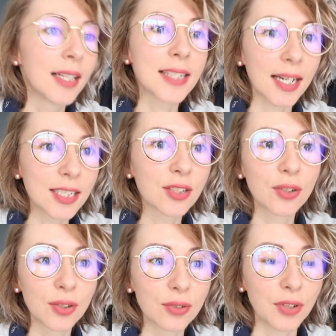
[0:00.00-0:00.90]
Ça risque,
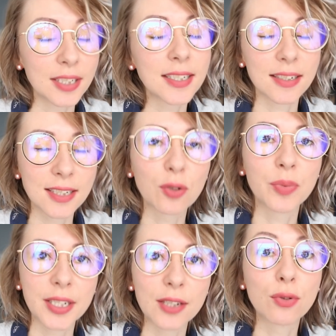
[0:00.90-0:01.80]
enfin c'est
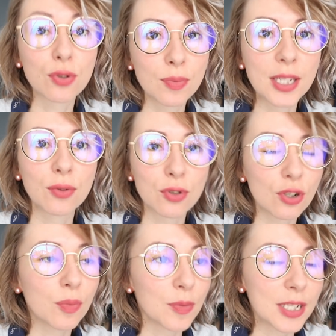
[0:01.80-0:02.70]
compliqué. Deux semaines
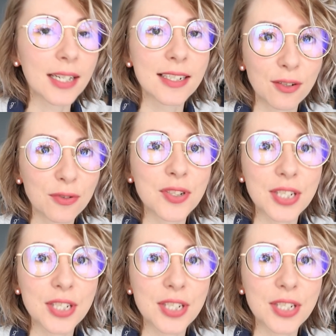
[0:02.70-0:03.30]
non-stop comme ça avec les enfants,